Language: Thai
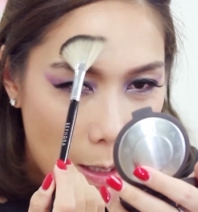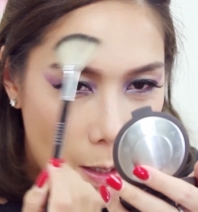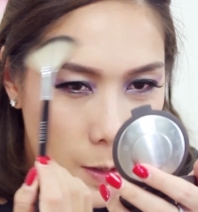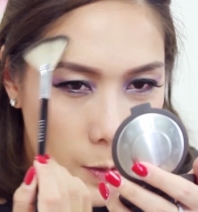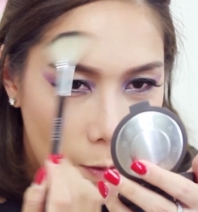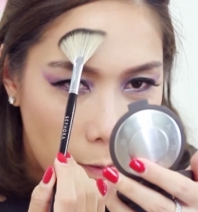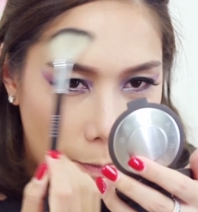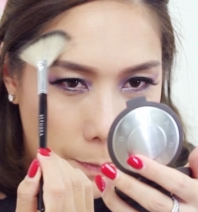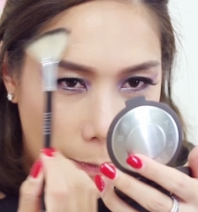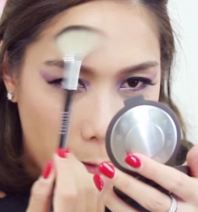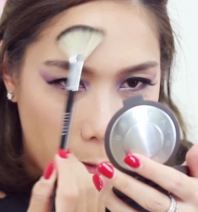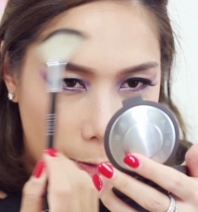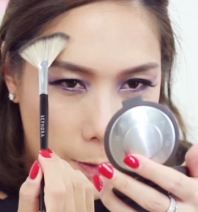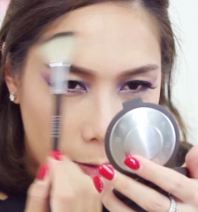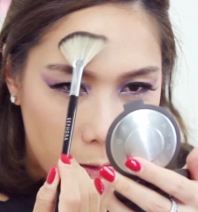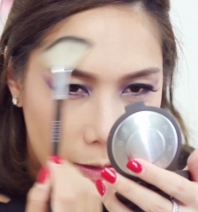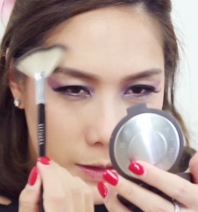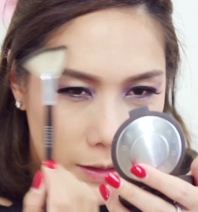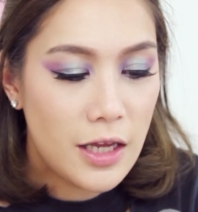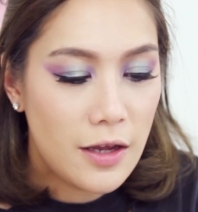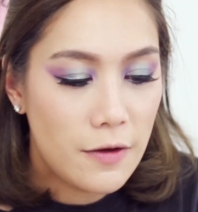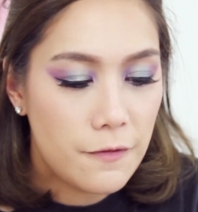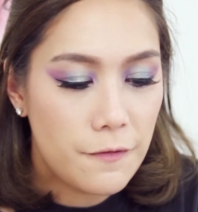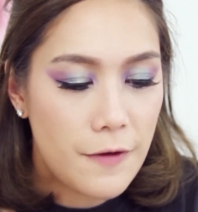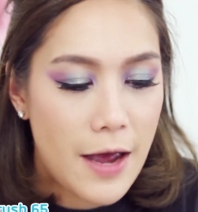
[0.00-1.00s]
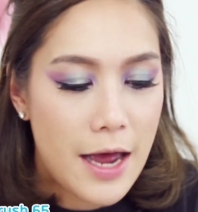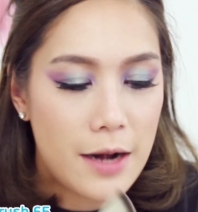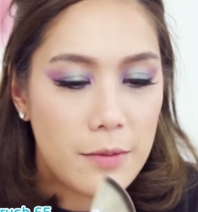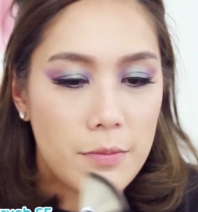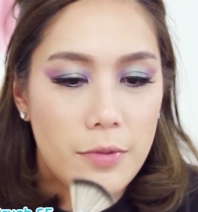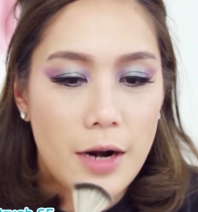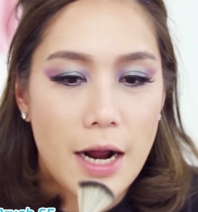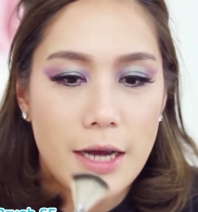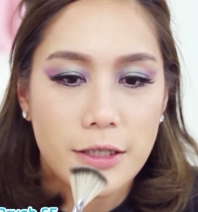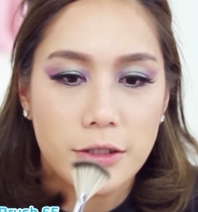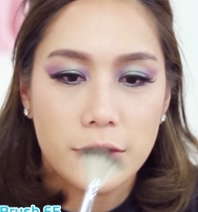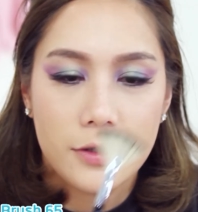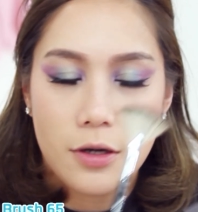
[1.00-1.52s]
โอเปที่แฟน
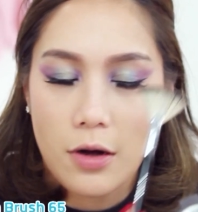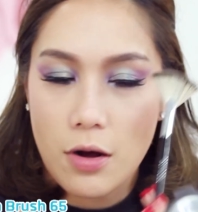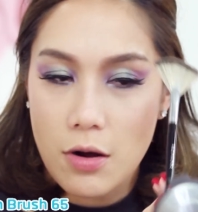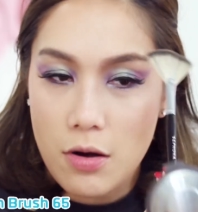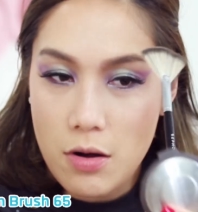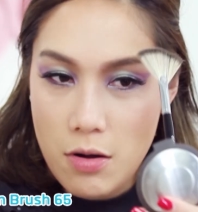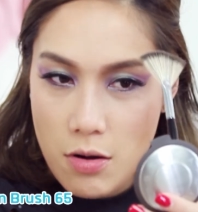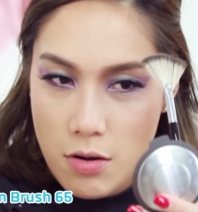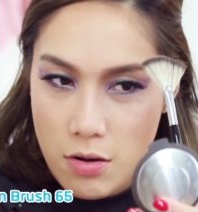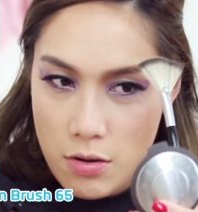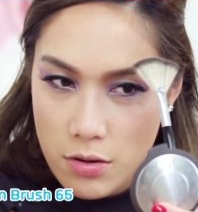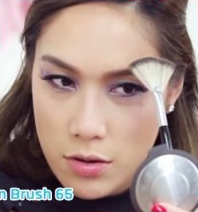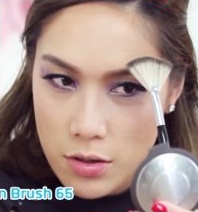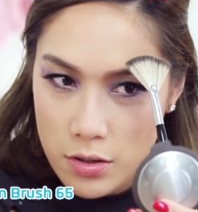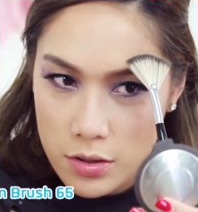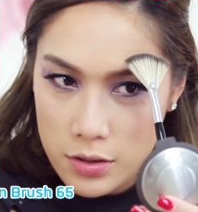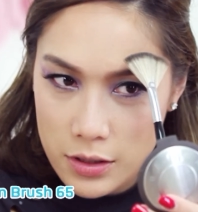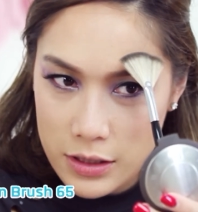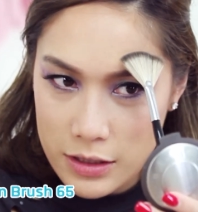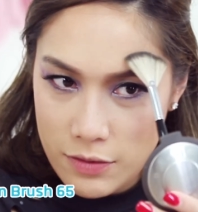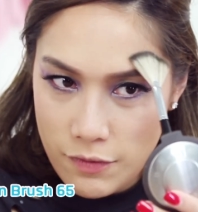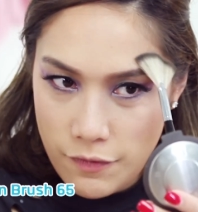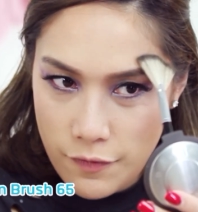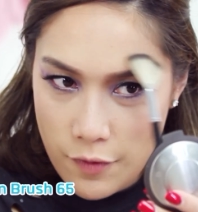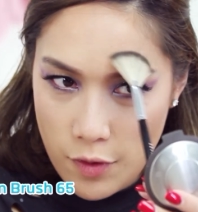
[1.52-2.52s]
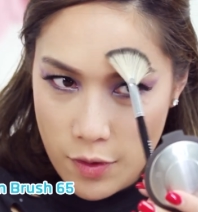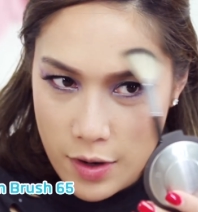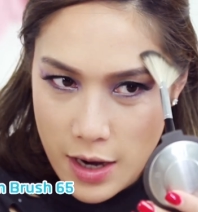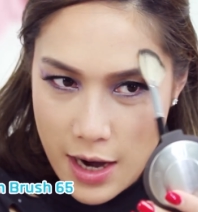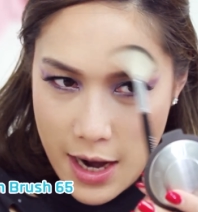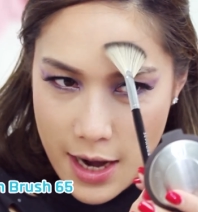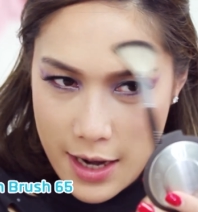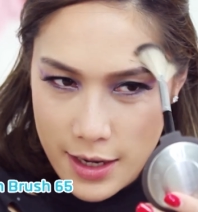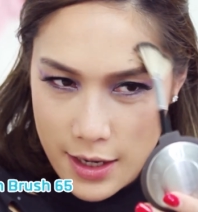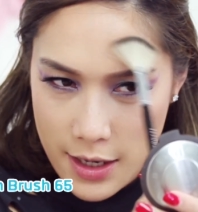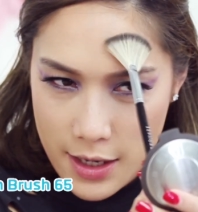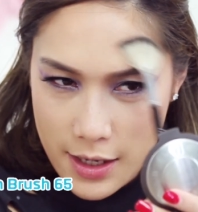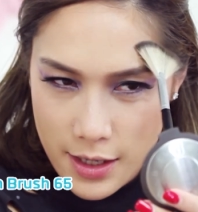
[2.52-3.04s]
บรัชของ Sephora
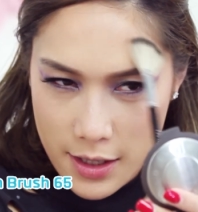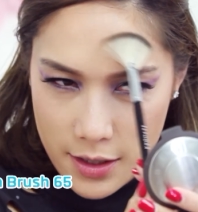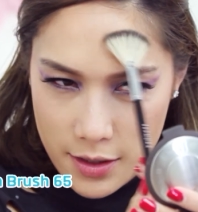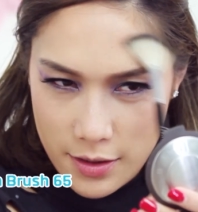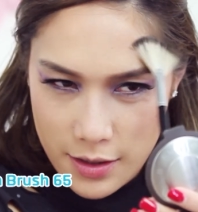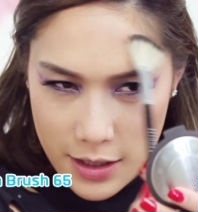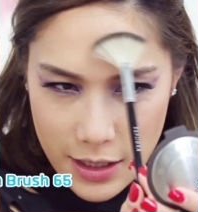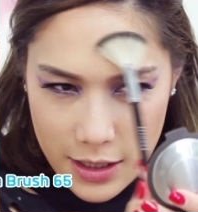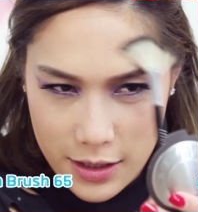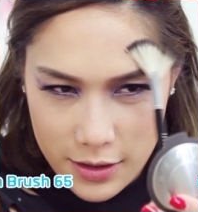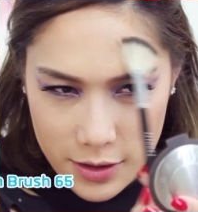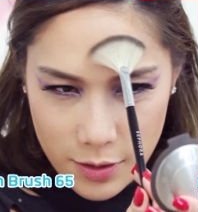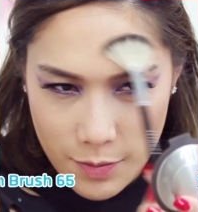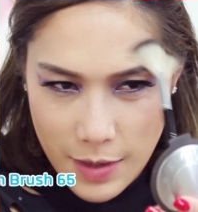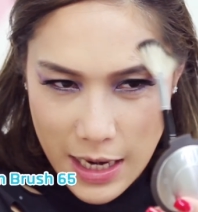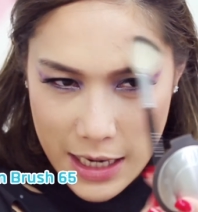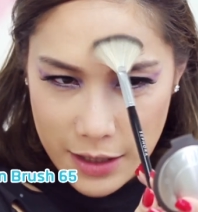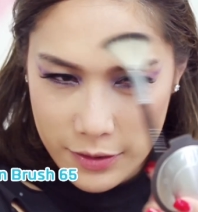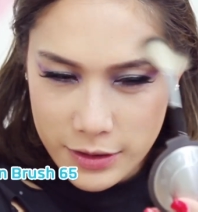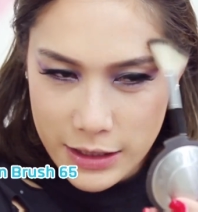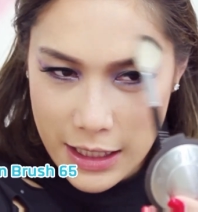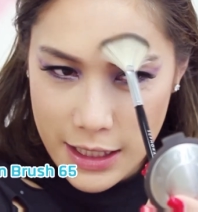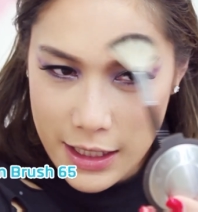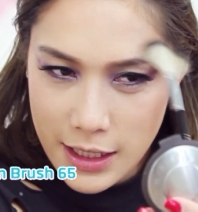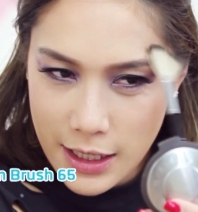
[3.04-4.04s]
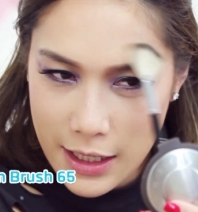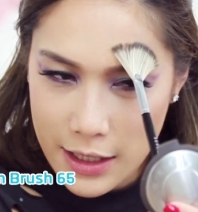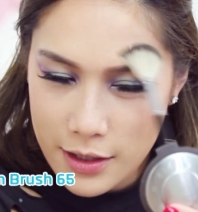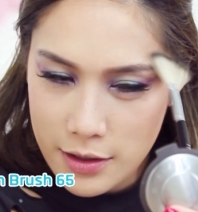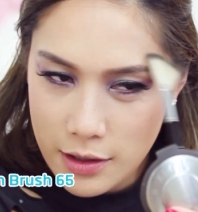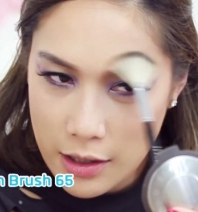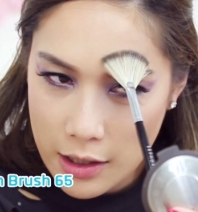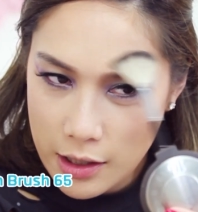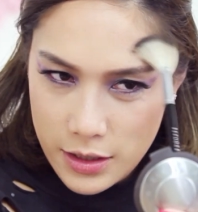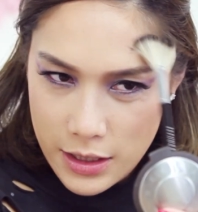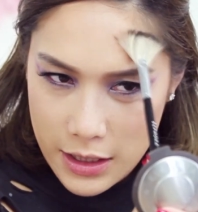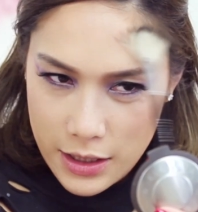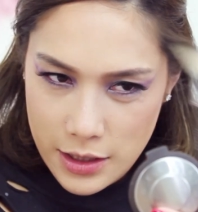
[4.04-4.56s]
นะคะ เห็นชาวบ้านเขาใช้กัน
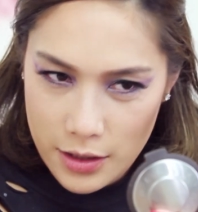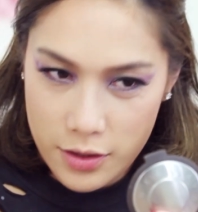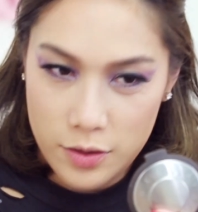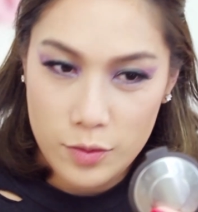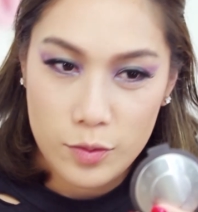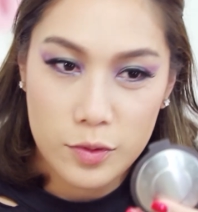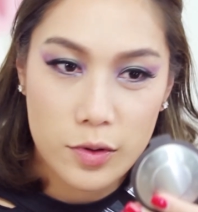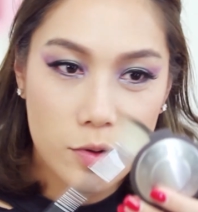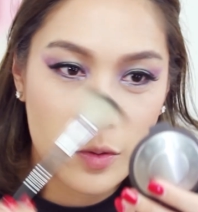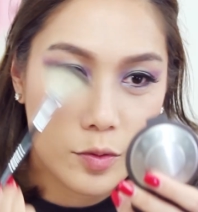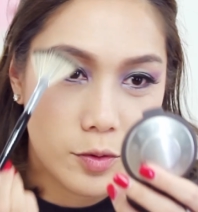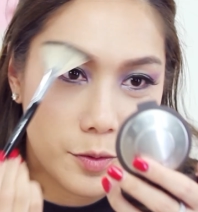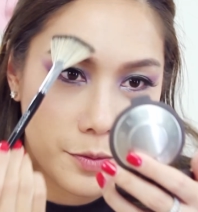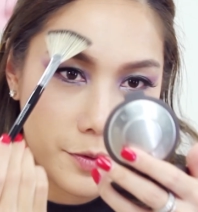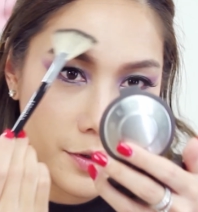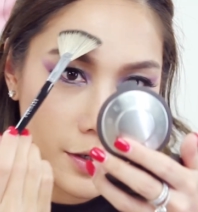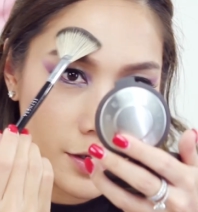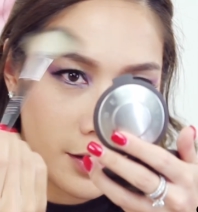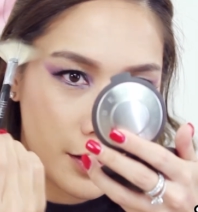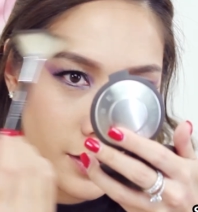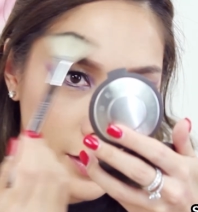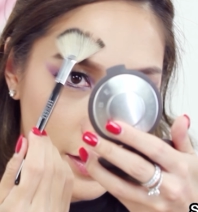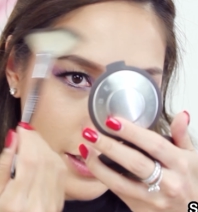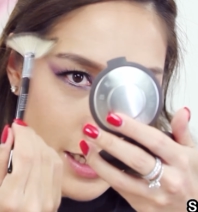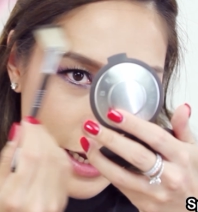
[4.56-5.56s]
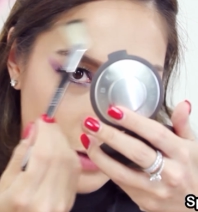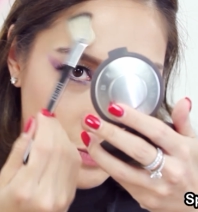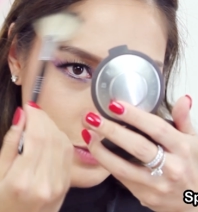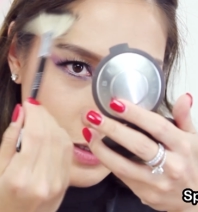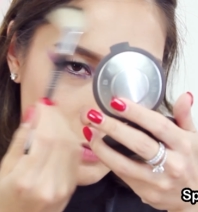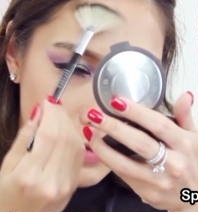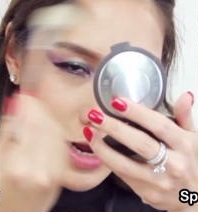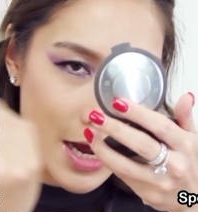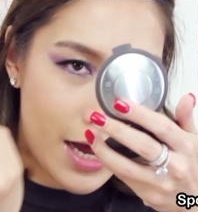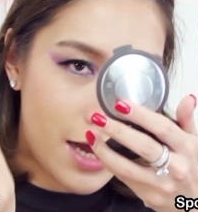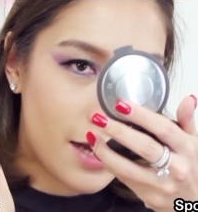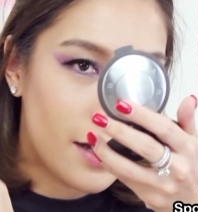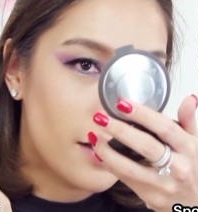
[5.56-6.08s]
ใน YouTube ก็เลยอยากมี
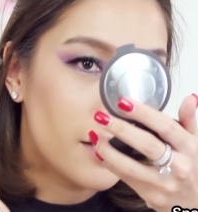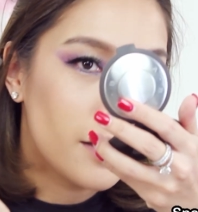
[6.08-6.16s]
บ้า